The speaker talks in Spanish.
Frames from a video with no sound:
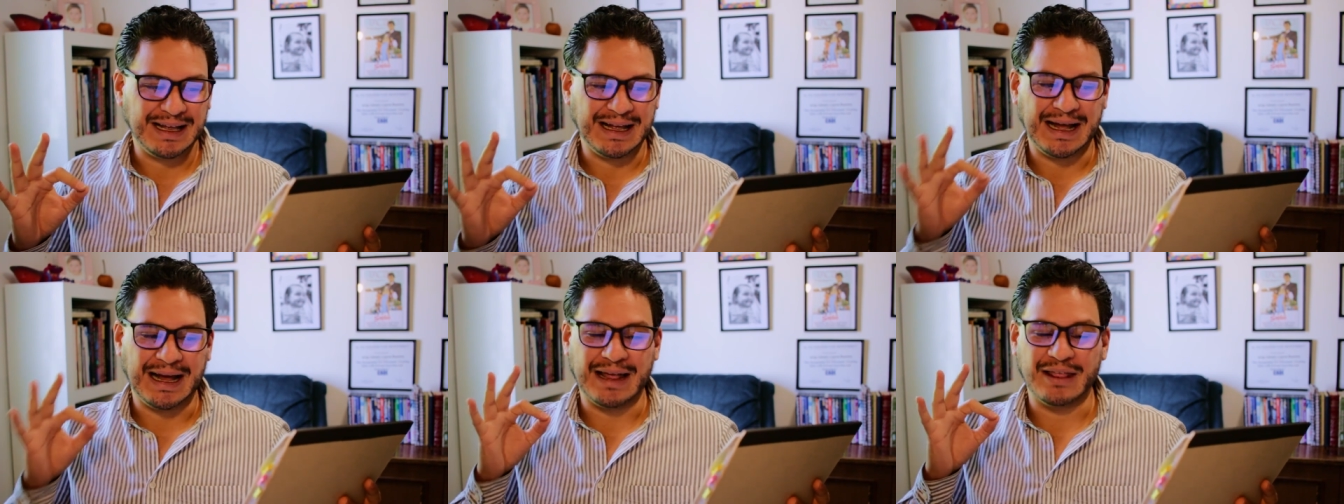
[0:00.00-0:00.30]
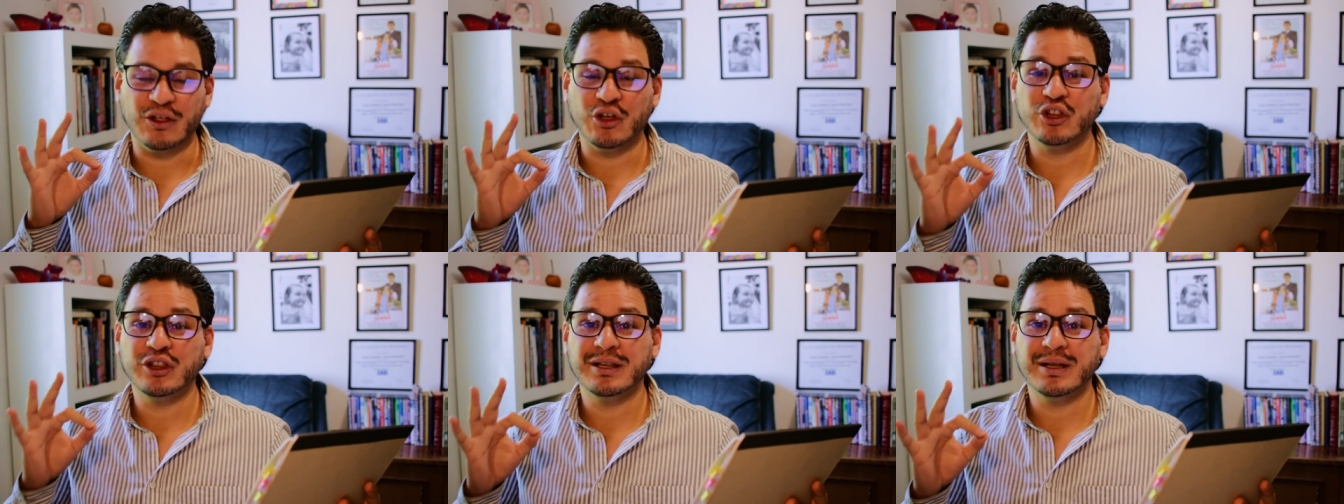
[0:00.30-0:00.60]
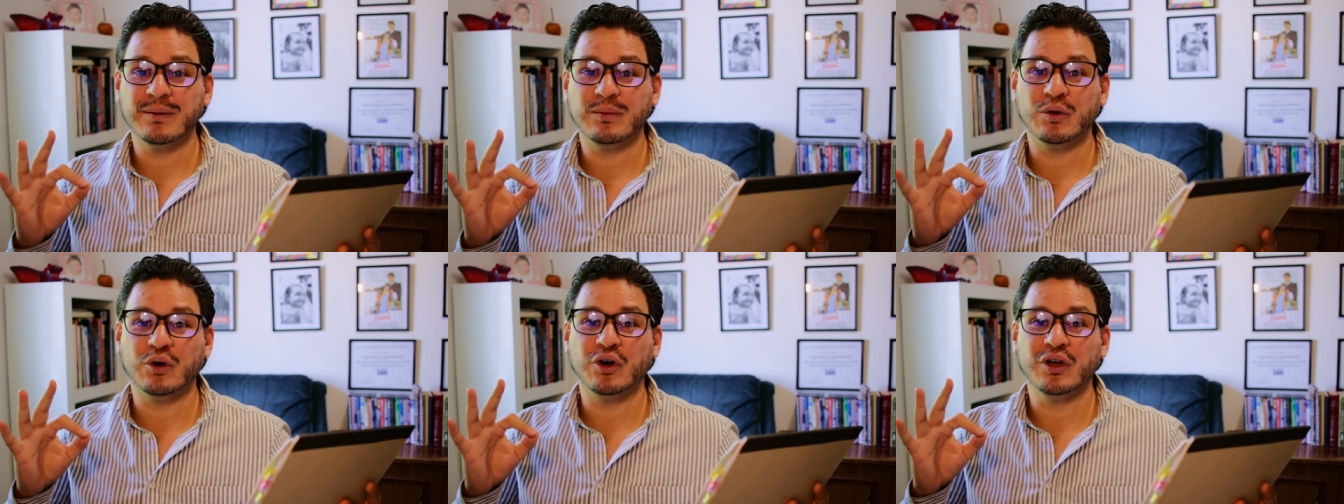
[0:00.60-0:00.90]
a
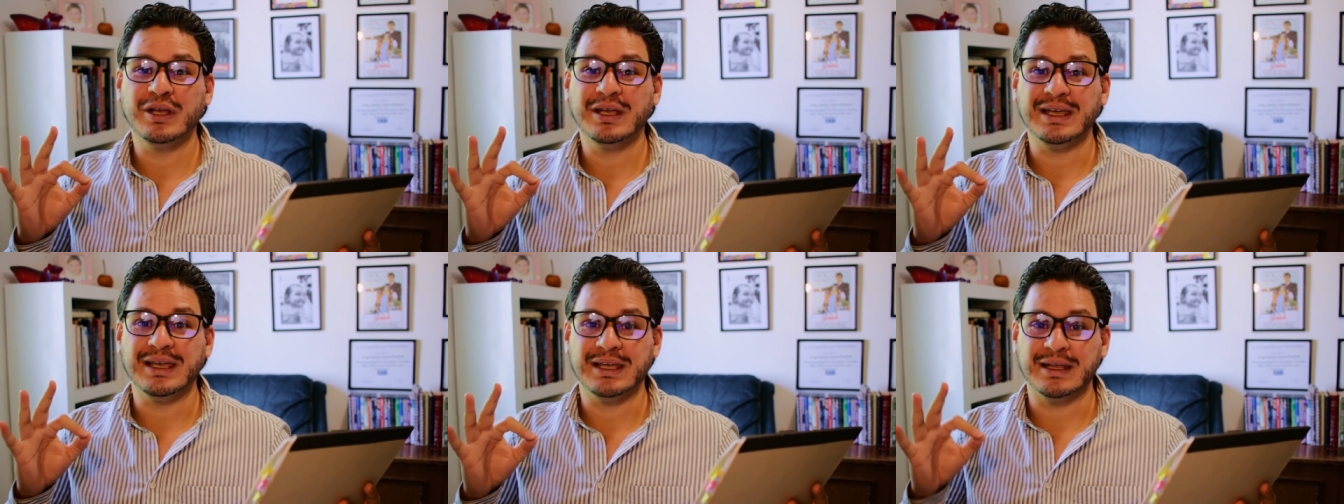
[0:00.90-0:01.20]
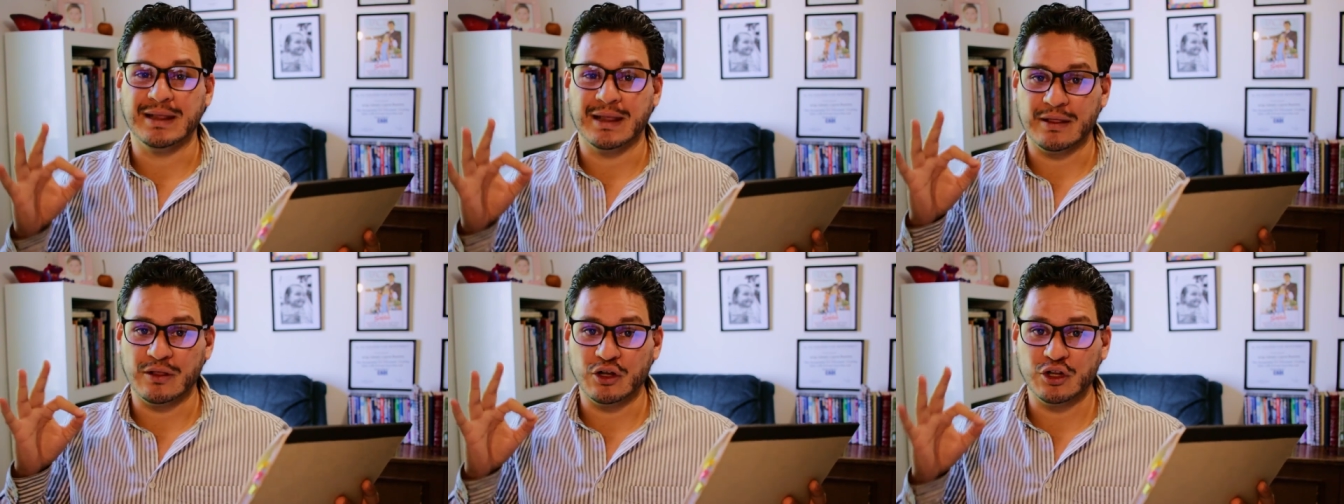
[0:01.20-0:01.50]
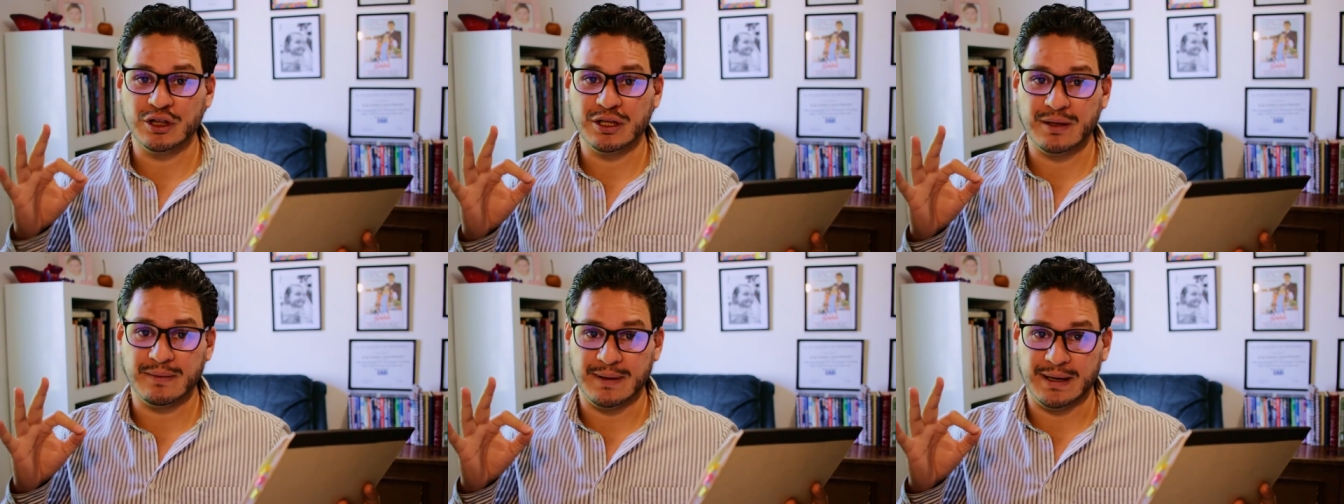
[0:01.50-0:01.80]
dónde voy y de
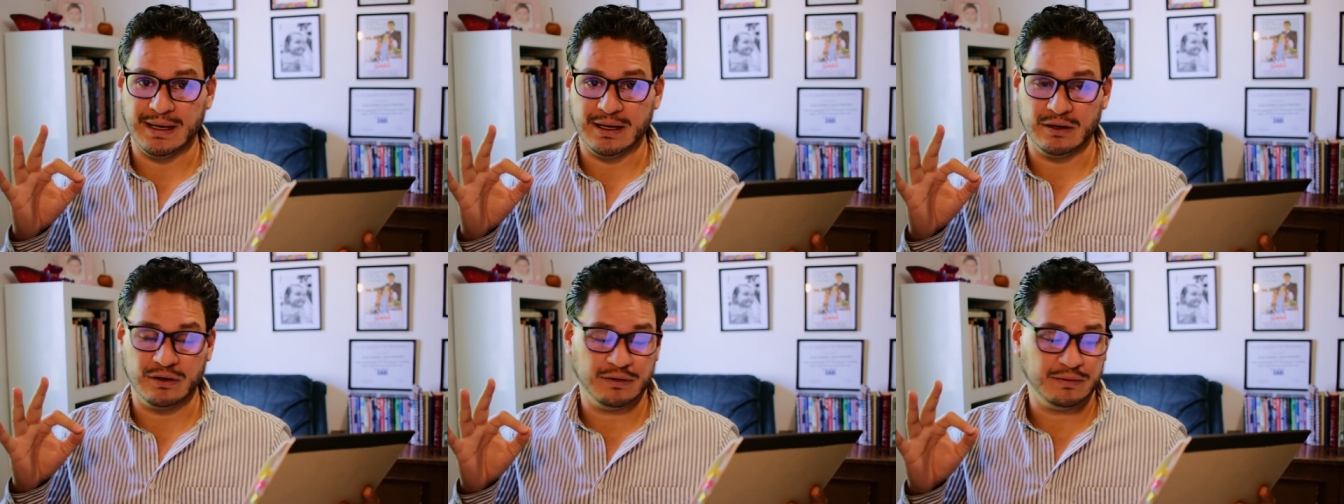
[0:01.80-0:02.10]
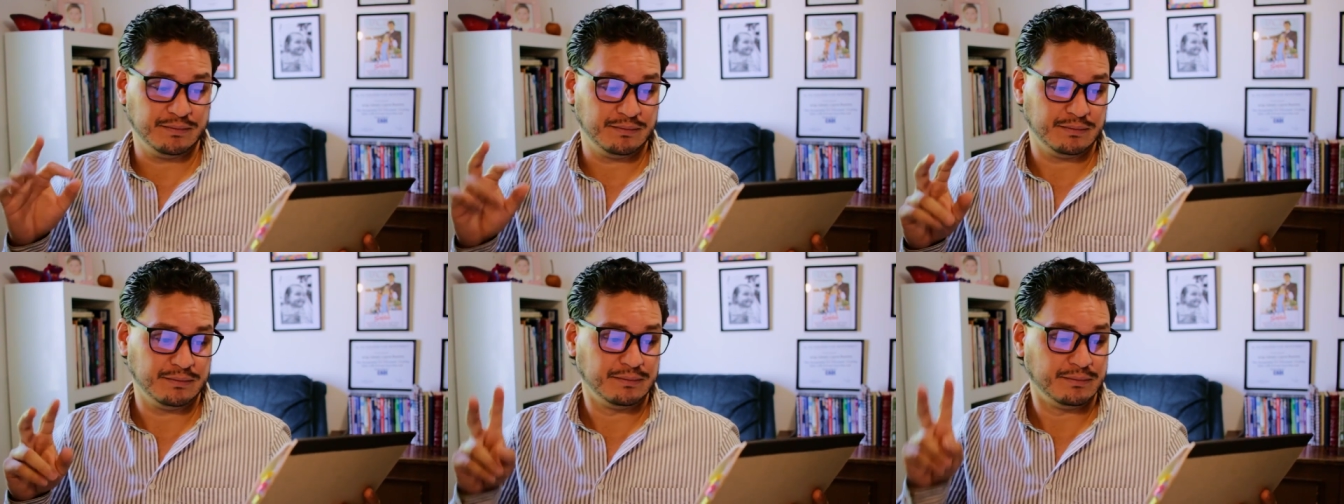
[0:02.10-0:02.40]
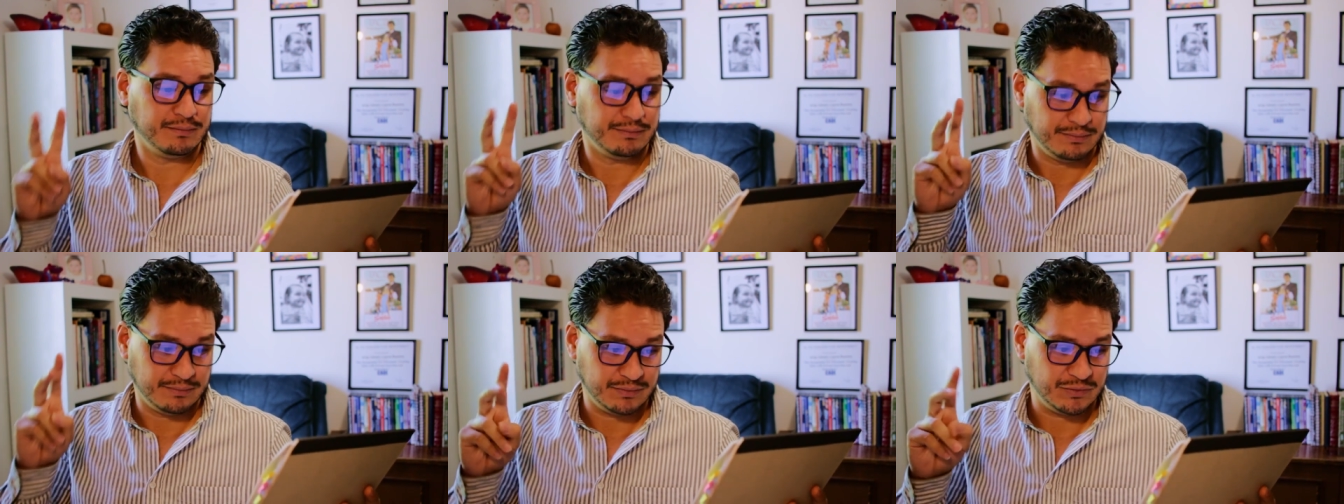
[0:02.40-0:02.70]
dónde vengo.
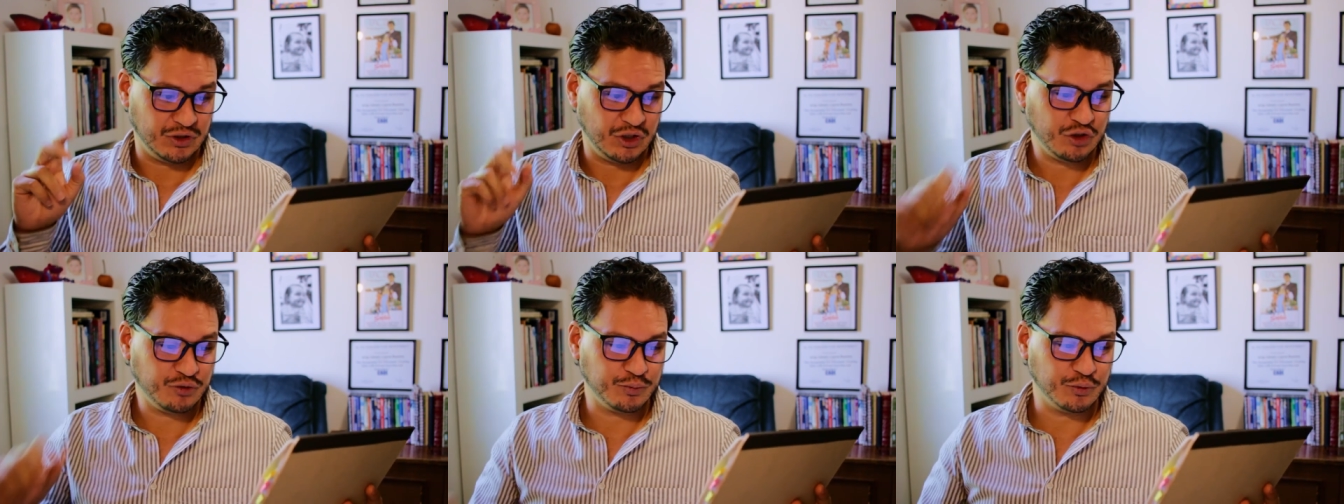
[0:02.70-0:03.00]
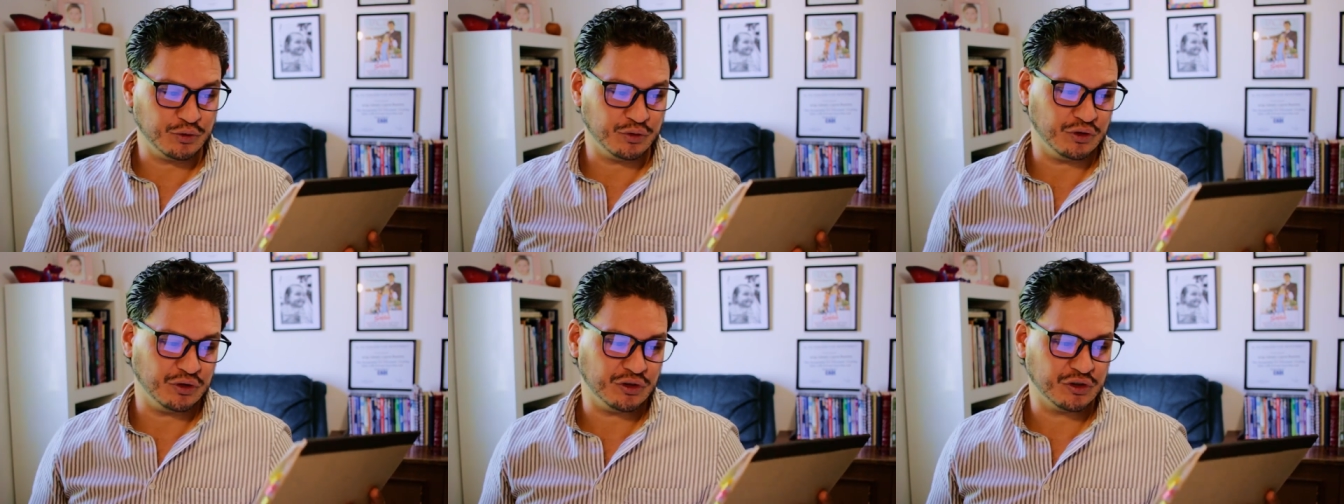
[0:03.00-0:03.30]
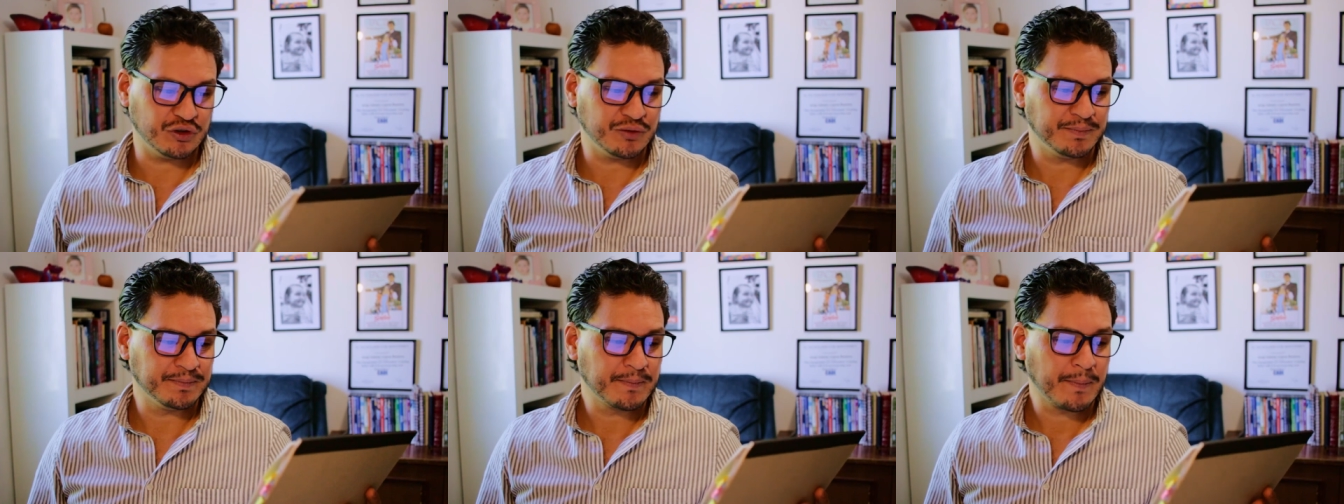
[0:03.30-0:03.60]
Dos
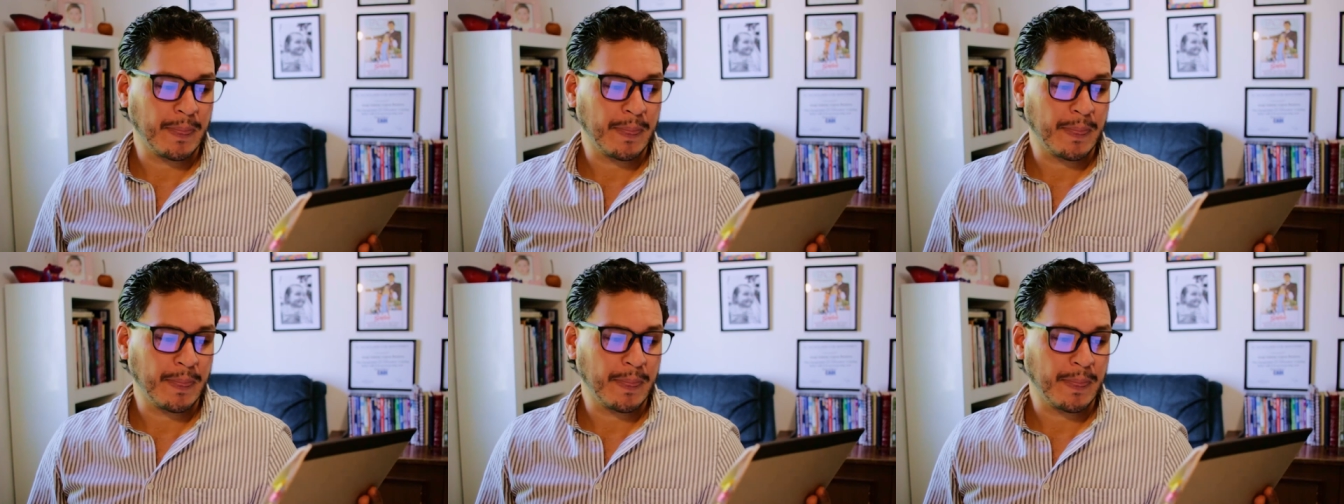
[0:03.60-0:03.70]
puntos.